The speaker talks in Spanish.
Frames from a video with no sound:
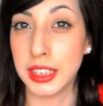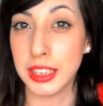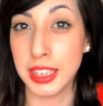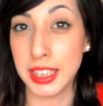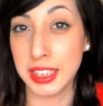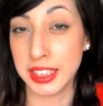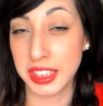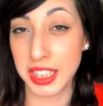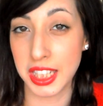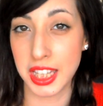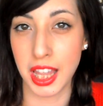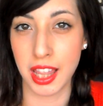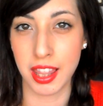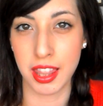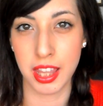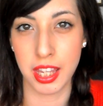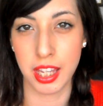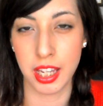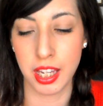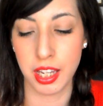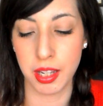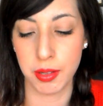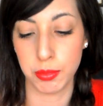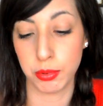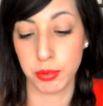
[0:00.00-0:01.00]
de seda
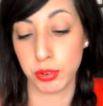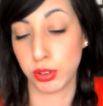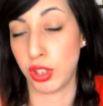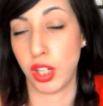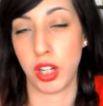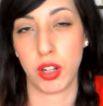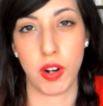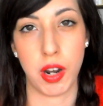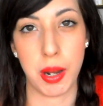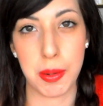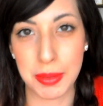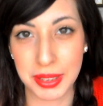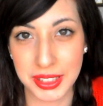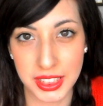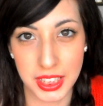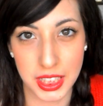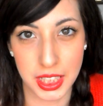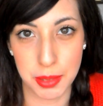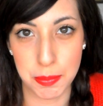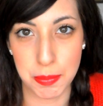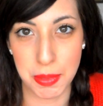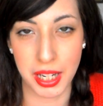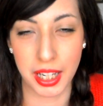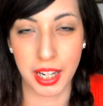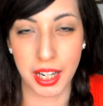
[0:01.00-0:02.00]
de, o sea, con la base
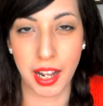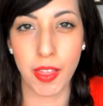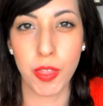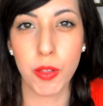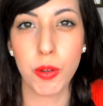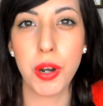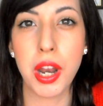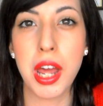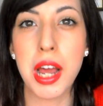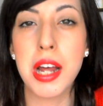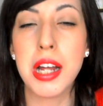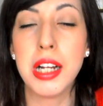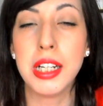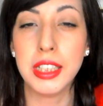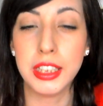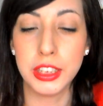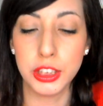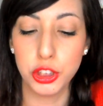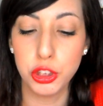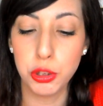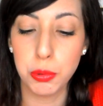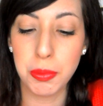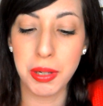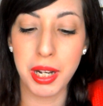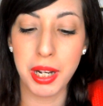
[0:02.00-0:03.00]
de Mercadona,
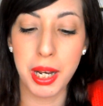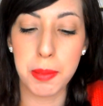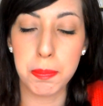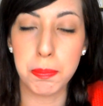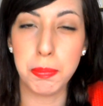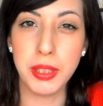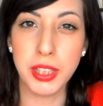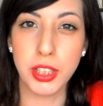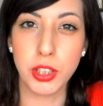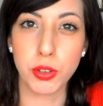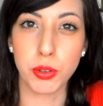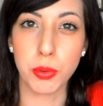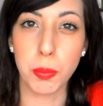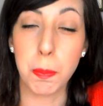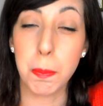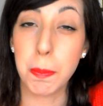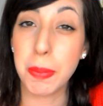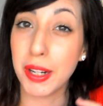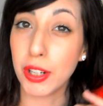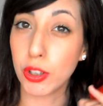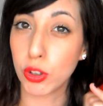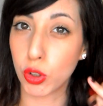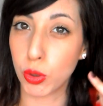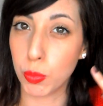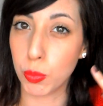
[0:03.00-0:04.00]
yo me la aplico,
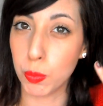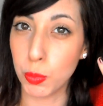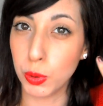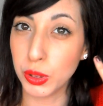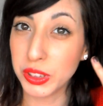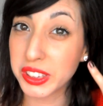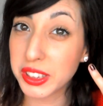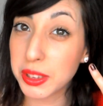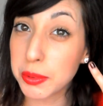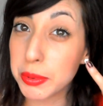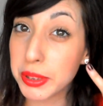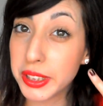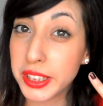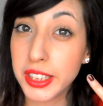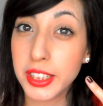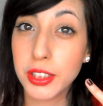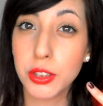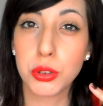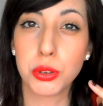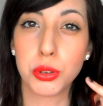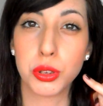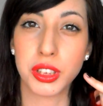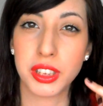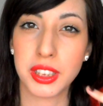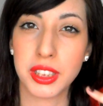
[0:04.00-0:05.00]
pero como ese
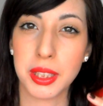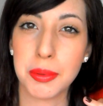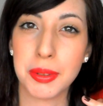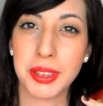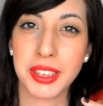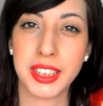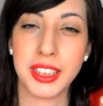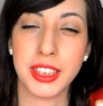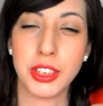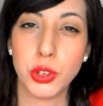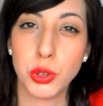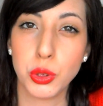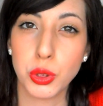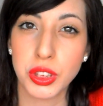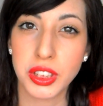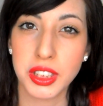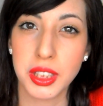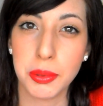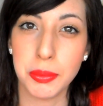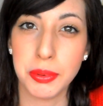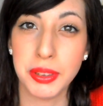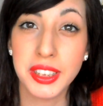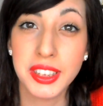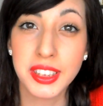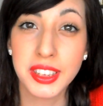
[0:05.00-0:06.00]
brillito, esa base no
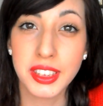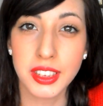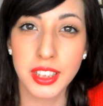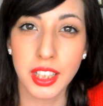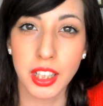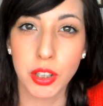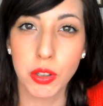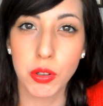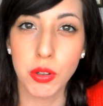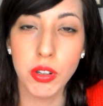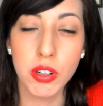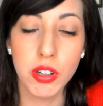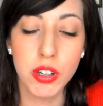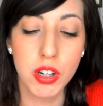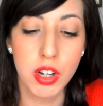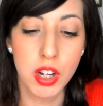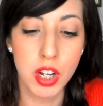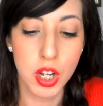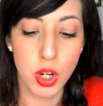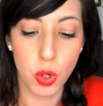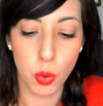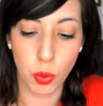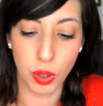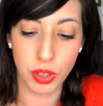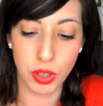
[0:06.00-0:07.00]
esté bien seco,
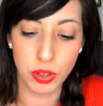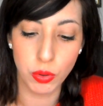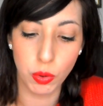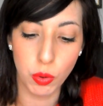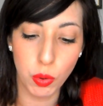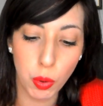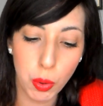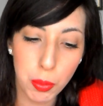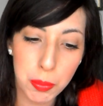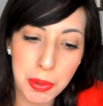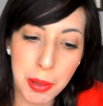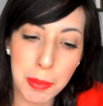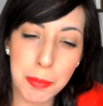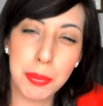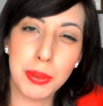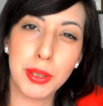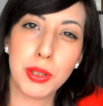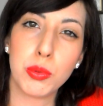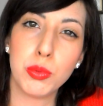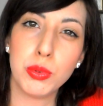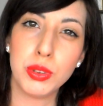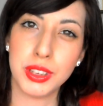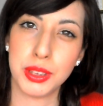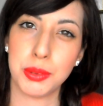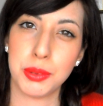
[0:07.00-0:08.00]
cuando luego me
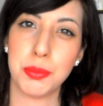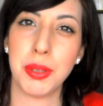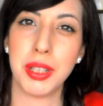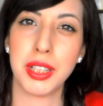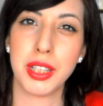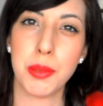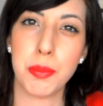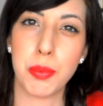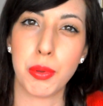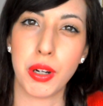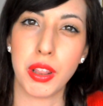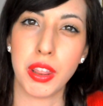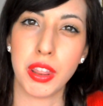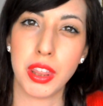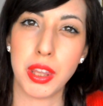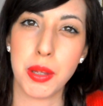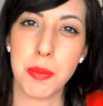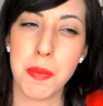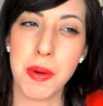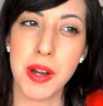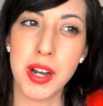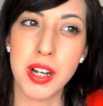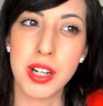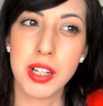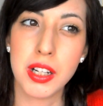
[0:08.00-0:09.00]
aplico un esmalte por
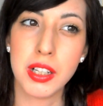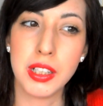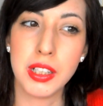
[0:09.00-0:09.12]
encima,